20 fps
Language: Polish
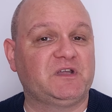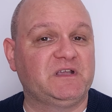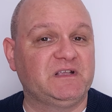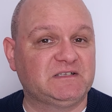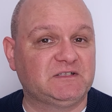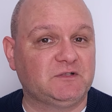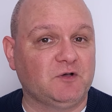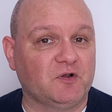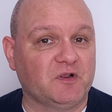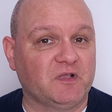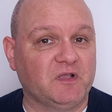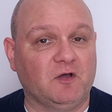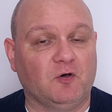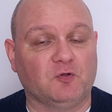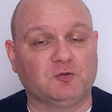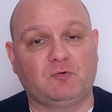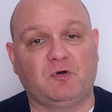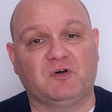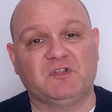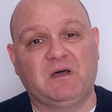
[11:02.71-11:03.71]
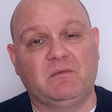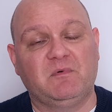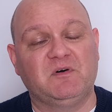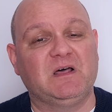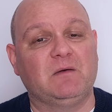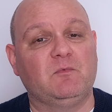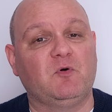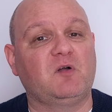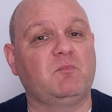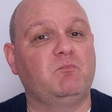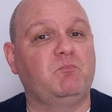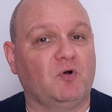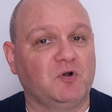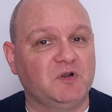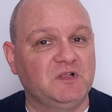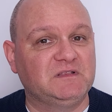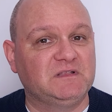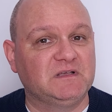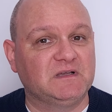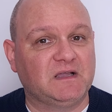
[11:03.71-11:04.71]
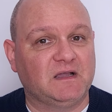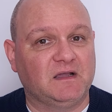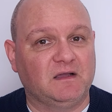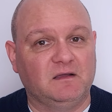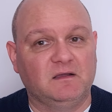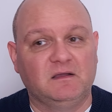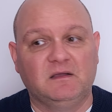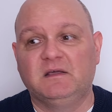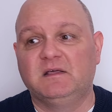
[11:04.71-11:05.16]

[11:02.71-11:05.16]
historię, odkładamy na bok politykę,